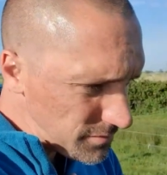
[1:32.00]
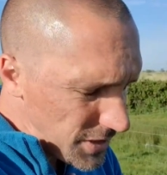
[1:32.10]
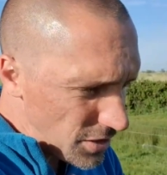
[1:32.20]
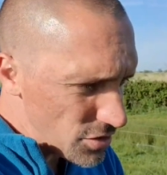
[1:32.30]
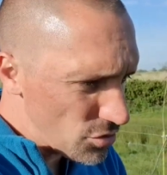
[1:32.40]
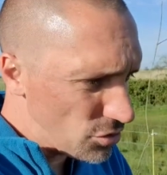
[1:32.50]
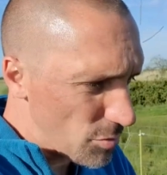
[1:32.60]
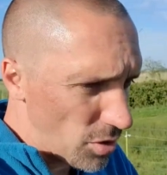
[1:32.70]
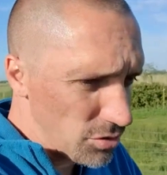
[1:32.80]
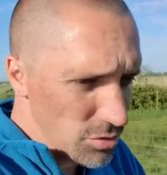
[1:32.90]
euh,
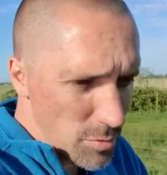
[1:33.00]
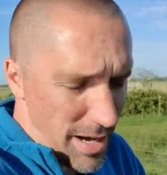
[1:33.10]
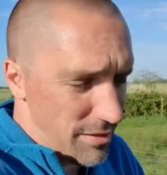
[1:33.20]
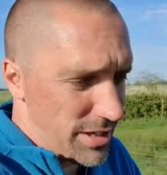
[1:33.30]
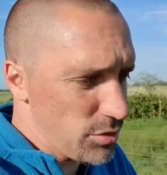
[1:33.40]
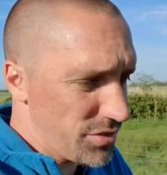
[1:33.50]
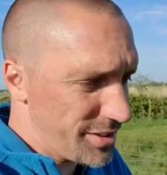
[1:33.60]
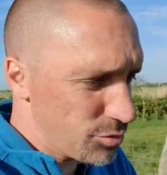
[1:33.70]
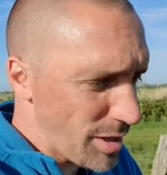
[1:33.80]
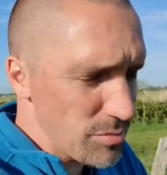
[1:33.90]
justement de, bah, voilà, de
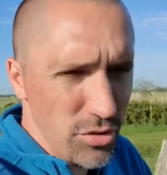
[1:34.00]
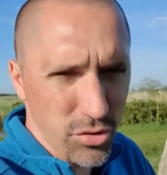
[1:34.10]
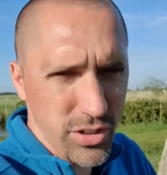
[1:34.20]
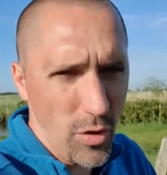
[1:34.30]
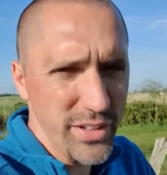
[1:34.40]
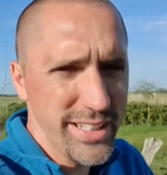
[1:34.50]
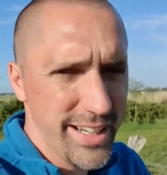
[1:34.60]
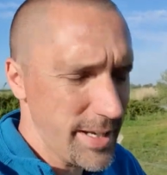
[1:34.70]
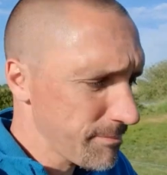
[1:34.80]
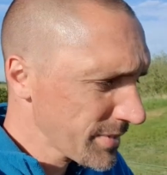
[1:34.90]
site web, de ce que tu as envie de
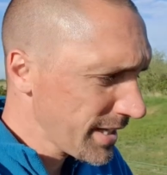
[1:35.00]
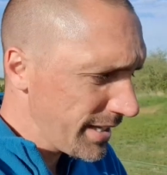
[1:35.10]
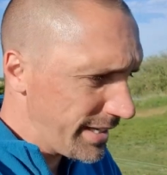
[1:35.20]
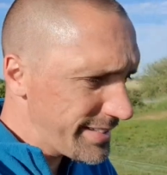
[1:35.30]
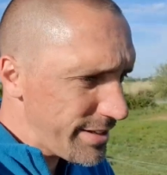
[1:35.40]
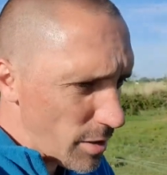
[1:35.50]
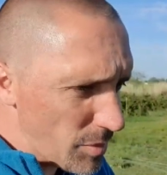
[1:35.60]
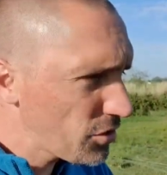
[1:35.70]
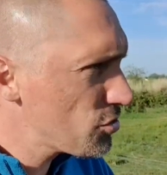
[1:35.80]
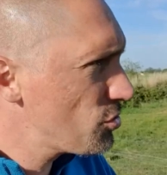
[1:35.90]
créer. Et d'ailleurs,
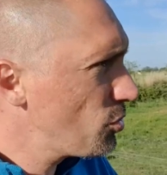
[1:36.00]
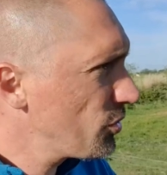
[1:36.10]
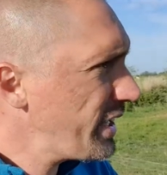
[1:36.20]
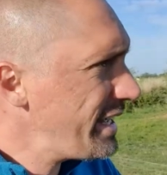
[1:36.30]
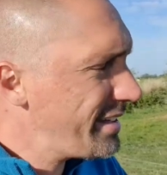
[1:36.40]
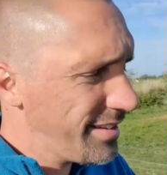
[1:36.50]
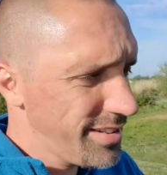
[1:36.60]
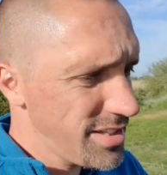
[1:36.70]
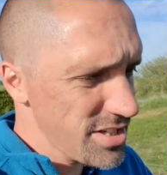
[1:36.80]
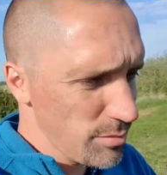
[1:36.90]
moi, ce que je te conseille, et
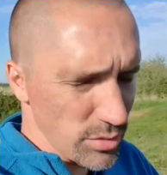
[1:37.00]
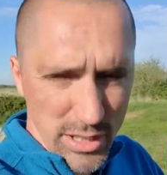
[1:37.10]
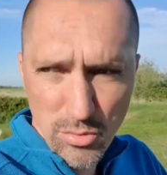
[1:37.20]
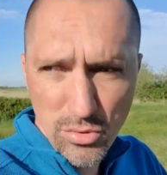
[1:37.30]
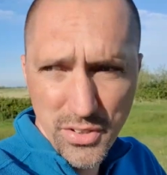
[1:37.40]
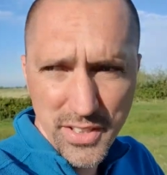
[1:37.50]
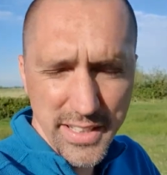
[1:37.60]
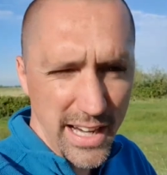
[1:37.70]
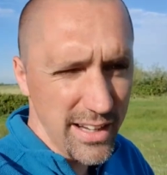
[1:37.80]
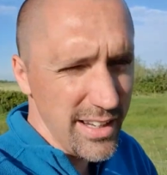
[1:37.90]
c'est déjà un bon début, si
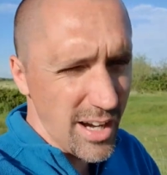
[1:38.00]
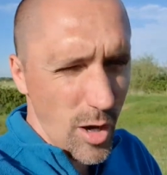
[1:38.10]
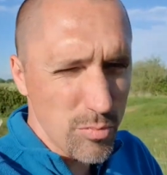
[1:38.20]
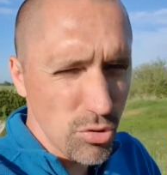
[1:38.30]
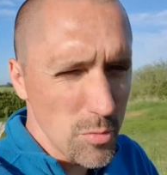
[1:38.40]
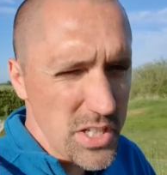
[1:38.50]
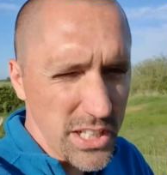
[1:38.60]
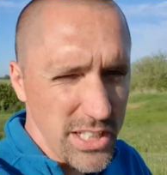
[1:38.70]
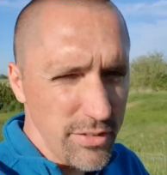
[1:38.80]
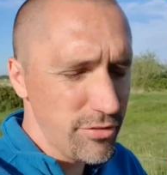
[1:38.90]
tu as euh, pour
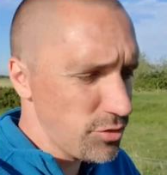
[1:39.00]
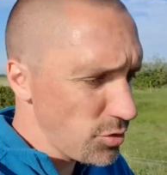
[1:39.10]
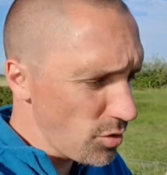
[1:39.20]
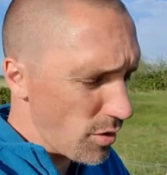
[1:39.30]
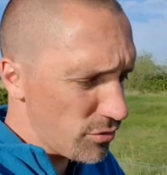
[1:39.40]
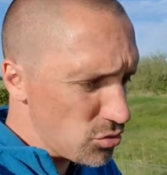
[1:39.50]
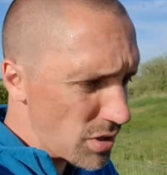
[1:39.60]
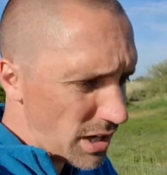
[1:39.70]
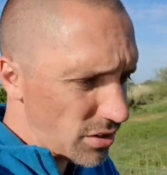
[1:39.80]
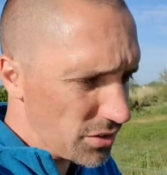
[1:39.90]
objectif de
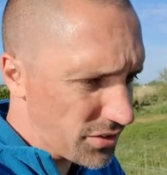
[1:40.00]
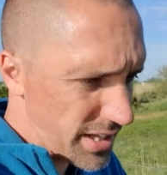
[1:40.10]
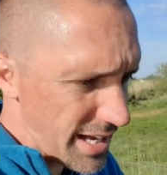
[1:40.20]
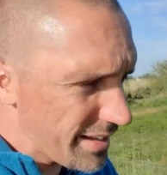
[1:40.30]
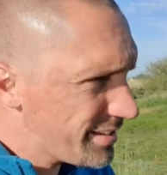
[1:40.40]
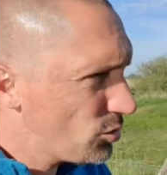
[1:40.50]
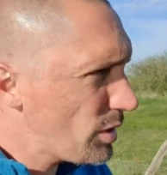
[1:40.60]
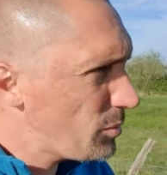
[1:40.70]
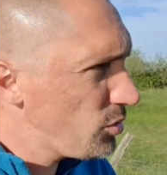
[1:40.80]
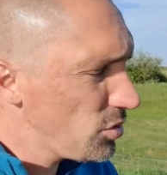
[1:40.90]
vouloir lancer un site
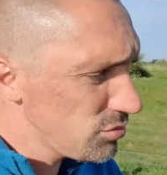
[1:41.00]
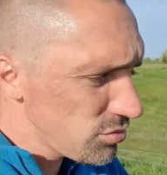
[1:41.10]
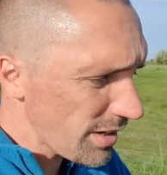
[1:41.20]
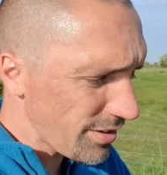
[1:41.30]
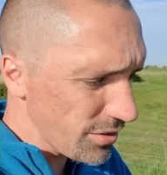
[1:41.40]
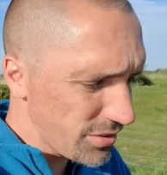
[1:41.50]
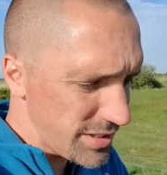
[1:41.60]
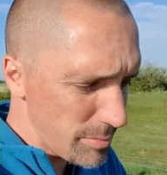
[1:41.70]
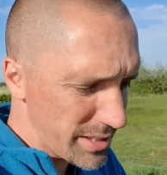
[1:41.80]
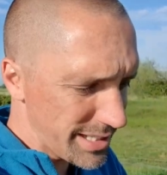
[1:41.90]
web, de vouloir lancer
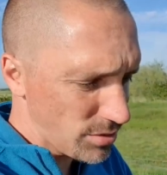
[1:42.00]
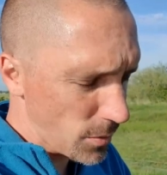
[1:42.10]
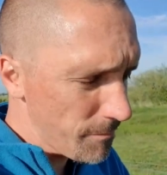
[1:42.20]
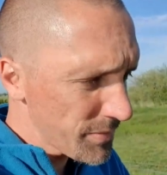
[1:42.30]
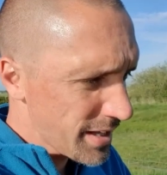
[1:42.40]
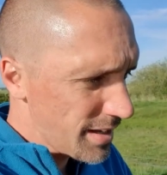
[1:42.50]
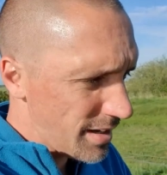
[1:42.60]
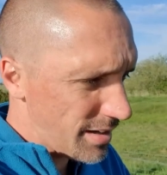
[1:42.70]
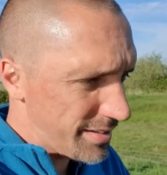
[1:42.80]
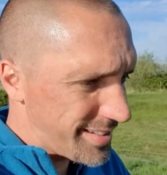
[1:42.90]
une application,
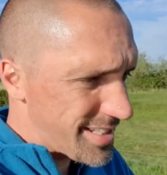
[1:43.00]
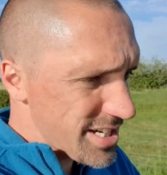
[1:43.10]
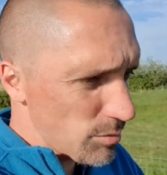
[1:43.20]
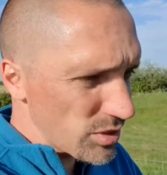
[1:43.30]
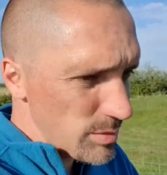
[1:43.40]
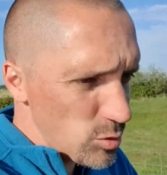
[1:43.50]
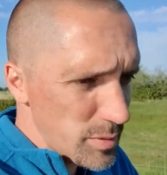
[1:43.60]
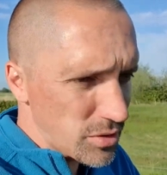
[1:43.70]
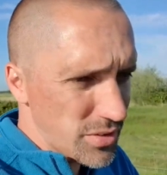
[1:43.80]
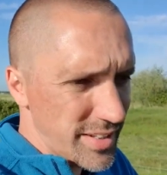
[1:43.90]
euh, c'est déjà un bon début
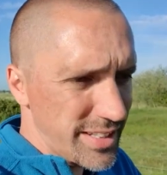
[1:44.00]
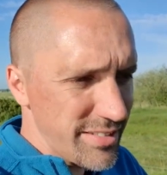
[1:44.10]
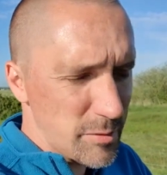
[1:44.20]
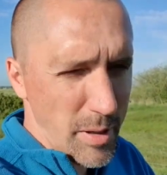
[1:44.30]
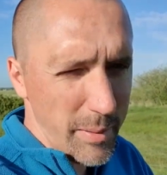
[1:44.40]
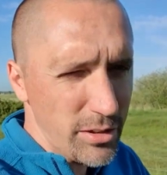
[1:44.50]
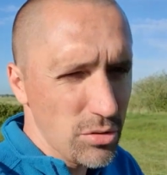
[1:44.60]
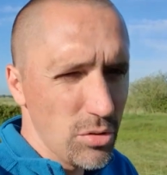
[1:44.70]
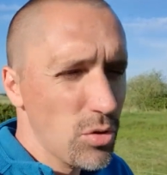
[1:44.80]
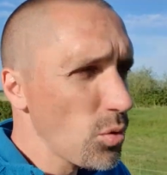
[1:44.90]
parce que c'est ce qui va te permettre
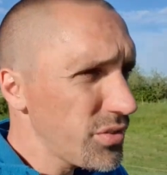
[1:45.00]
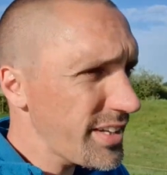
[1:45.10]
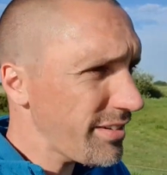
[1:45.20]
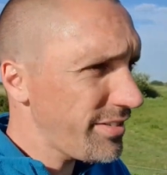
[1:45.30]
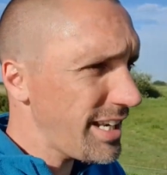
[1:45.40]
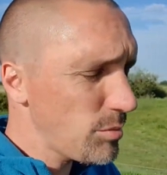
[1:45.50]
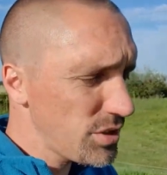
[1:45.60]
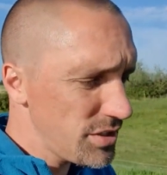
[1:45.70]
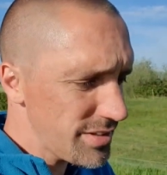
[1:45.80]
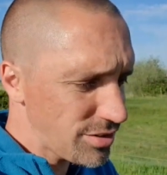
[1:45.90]
de conserver la
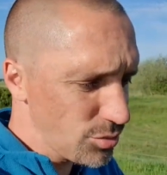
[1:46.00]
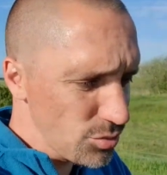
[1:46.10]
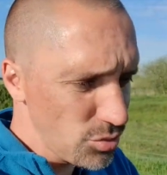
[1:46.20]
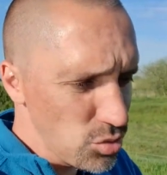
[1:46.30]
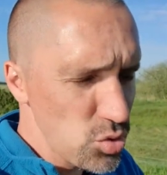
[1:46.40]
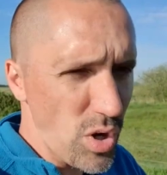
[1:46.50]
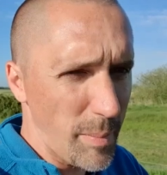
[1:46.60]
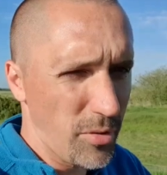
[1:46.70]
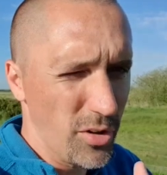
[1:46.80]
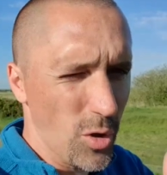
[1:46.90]
motivation de toujours
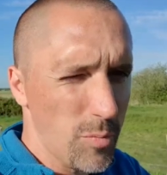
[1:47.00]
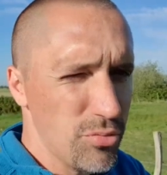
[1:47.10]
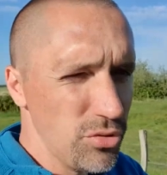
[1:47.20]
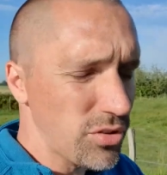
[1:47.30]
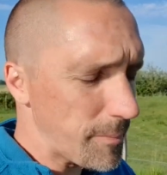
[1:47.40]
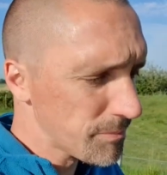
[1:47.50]
apprendre plus